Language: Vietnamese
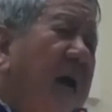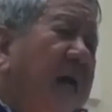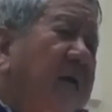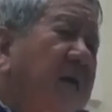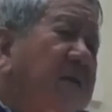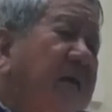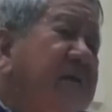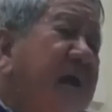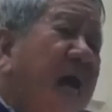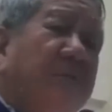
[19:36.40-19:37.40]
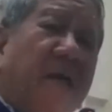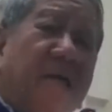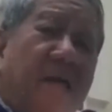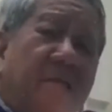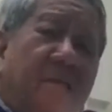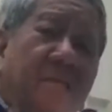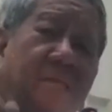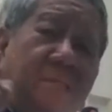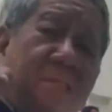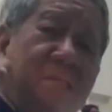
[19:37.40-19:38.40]
Ai cần cái nhạc bài này thì
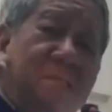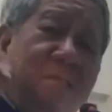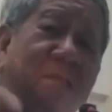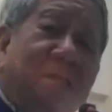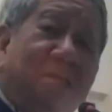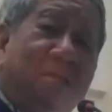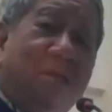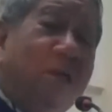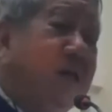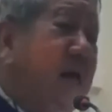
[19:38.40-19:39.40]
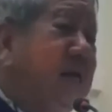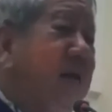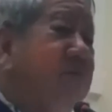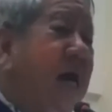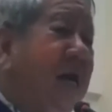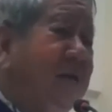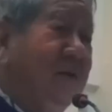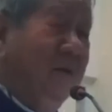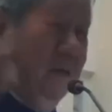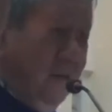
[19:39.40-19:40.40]
xin chị đang đệm
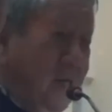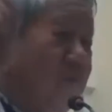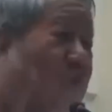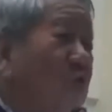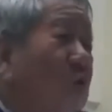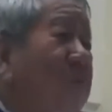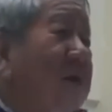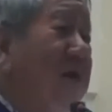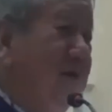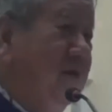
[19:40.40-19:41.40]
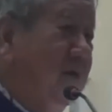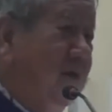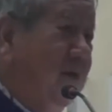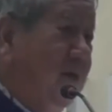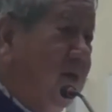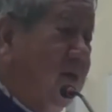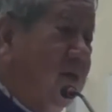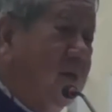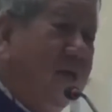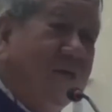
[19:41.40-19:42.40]
đàn đi photocopy.
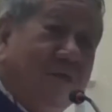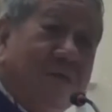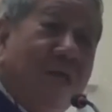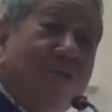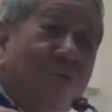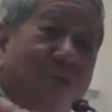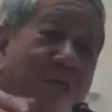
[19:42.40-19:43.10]
Khi trước đây tôi